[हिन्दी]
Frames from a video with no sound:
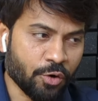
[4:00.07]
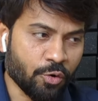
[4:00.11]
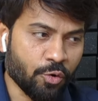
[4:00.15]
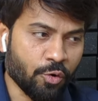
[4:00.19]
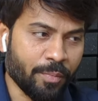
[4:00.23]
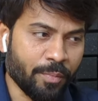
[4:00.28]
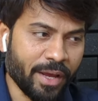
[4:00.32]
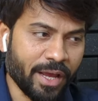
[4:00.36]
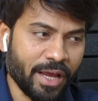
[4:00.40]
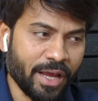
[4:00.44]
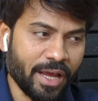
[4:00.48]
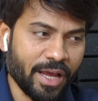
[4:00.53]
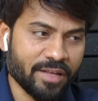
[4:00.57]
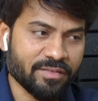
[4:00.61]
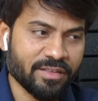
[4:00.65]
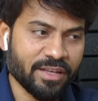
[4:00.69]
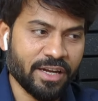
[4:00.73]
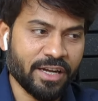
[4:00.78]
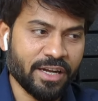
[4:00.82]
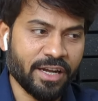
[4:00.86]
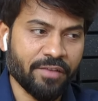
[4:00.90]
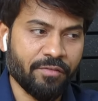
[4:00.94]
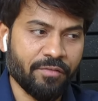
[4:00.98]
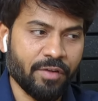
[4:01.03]
मैं ऐसे
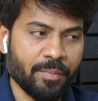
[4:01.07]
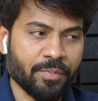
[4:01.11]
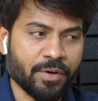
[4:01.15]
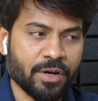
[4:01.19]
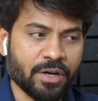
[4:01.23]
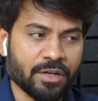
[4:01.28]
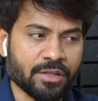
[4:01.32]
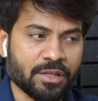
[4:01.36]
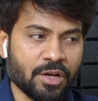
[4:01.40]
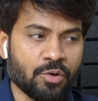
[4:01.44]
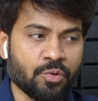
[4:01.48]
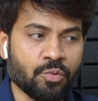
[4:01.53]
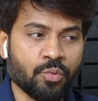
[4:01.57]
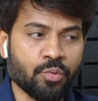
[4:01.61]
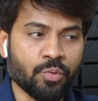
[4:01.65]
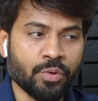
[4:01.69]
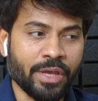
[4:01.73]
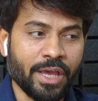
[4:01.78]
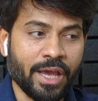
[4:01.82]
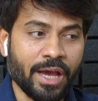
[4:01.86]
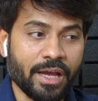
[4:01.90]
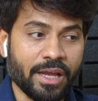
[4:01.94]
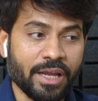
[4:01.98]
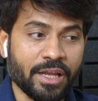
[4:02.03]
डेवलप करता हूँ
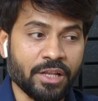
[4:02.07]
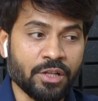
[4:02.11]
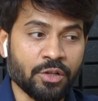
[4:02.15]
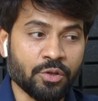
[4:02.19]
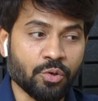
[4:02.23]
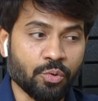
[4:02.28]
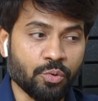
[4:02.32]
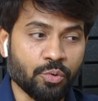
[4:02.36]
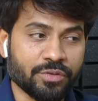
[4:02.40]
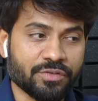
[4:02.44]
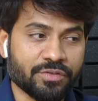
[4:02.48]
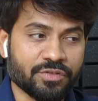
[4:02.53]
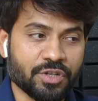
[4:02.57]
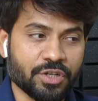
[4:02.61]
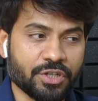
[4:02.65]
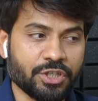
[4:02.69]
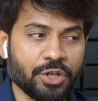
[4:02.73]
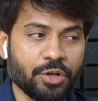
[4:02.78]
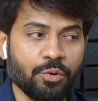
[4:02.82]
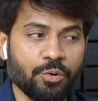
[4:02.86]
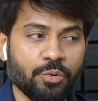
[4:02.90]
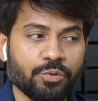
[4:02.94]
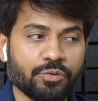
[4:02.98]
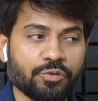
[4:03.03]
या इन दो स्ट्रक्चर
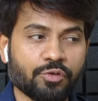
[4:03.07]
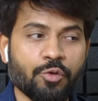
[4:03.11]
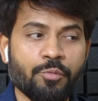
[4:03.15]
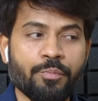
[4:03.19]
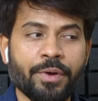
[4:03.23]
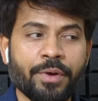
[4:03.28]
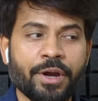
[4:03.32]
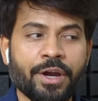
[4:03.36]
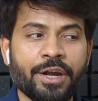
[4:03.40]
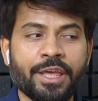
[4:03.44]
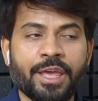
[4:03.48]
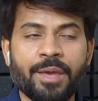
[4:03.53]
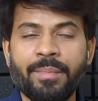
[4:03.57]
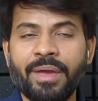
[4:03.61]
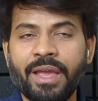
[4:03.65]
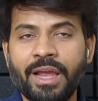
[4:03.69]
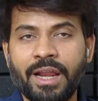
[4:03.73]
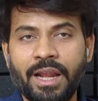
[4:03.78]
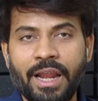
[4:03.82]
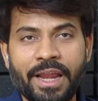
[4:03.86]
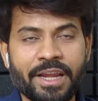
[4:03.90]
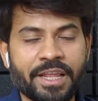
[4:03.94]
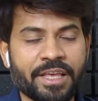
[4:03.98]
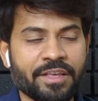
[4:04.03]
लोस को पकड़ के मैं एक
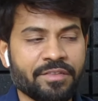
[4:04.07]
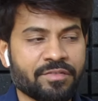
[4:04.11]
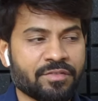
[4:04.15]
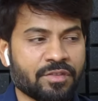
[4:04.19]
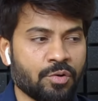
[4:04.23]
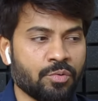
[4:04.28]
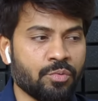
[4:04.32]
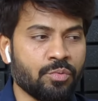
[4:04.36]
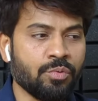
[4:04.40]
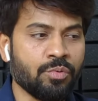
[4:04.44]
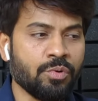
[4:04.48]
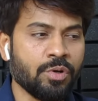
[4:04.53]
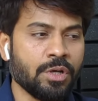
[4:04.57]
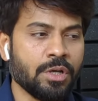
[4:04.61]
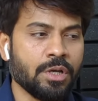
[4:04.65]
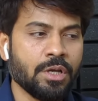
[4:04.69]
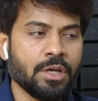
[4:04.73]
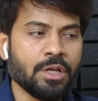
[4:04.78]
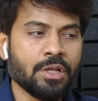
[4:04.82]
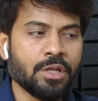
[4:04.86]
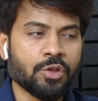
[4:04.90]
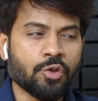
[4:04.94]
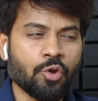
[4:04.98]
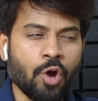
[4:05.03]
लाइन खींचता हूँ
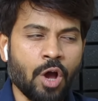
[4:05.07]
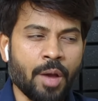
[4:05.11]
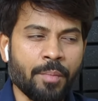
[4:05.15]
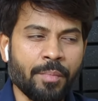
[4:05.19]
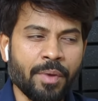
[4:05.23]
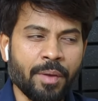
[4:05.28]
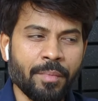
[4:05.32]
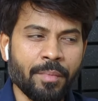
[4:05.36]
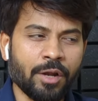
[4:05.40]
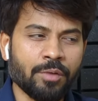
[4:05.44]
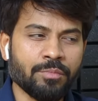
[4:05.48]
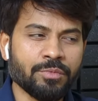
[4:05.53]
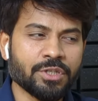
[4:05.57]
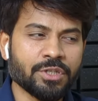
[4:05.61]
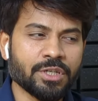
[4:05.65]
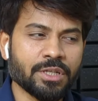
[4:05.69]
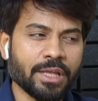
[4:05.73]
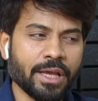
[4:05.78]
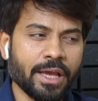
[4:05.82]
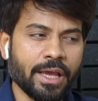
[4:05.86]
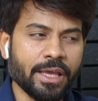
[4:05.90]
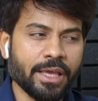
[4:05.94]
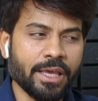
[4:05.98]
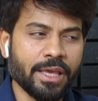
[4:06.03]
तो हमें मालूम चलता
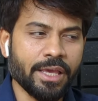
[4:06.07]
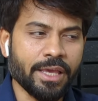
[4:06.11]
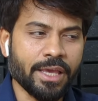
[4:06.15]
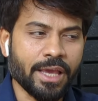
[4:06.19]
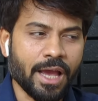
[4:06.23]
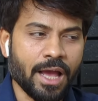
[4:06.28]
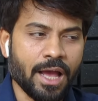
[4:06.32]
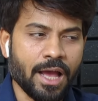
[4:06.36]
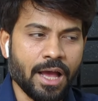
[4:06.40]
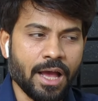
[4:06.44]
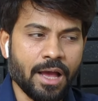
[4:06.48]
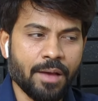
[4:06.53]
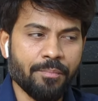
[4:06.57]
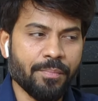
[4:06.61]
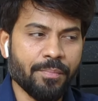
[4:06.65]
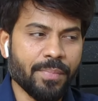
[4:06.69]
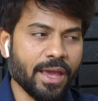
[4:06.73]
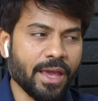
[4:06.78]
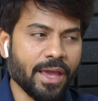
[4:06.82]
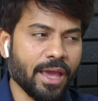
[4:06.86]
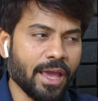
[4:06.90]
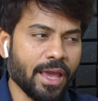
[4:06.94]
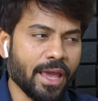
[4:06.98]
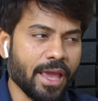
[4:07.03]
है कि यहाँ पे
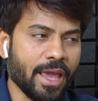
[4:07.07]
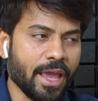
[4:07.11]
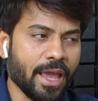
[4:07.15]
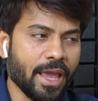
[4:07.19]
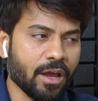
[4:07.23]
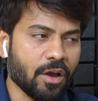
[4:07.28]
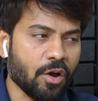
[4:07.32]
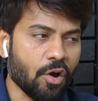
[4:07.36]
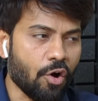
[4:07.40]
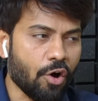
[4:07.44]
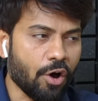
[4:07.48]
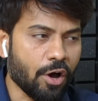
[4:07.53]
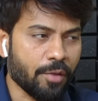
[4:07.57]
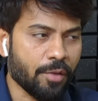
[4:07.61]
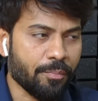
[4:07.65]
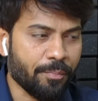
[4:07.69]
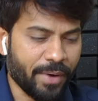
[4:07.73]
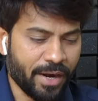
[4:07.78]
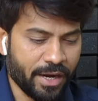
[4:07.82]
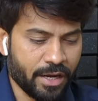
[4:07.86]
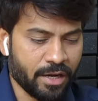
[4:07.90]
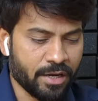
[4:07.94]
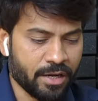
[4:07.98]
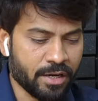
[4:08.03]
एक और
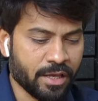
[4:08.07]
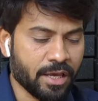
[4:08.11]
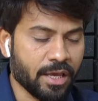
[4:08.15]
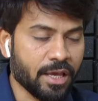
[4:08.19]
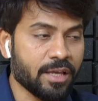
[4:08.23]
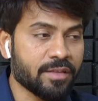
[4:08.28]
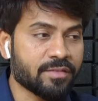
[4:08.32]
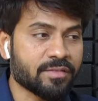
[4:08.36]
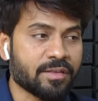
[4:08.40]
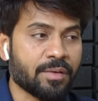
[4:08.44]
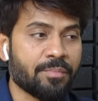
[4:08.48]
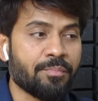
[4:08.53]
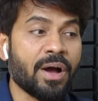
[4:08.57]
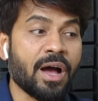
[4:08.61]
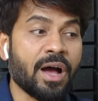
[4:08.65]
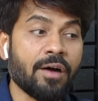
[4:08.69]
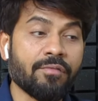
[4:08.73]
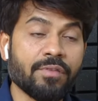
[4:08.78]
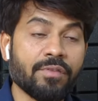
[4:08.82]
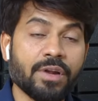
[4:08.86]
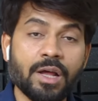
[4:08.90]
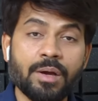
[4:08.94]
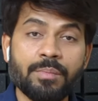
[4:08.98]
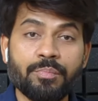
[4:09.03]
पैटर्न की
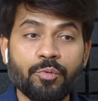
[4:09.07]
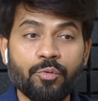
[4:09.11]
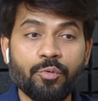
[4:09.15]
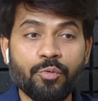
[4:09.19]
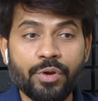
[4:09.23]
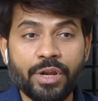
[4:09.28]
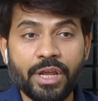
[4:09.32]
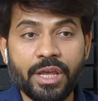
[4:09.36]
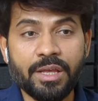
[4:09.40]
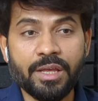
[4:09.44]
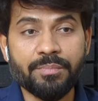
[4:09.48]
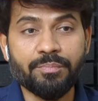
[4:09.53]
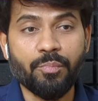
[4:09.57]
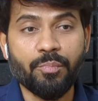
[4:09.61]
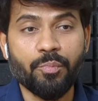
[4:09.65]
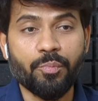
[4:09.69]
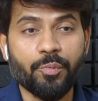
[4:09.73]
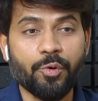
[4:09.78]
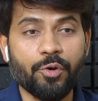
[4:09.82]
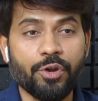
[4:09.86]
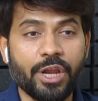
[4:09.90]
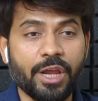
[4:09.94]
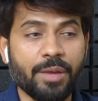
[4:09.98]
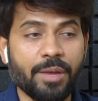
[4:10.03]
संभावना पूरी
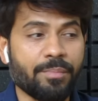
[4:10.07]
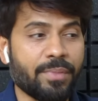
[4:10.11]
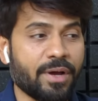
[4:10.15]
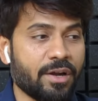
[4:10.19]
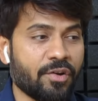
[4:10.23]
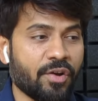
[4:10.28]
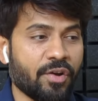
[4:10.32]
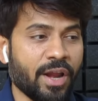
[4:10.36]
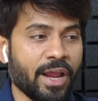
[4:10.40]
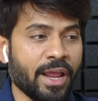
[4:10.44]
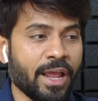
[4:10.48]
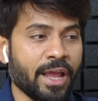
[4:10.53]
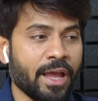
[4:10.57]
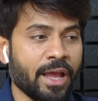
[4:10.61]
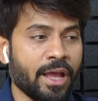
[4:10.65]
पूरी बन रही है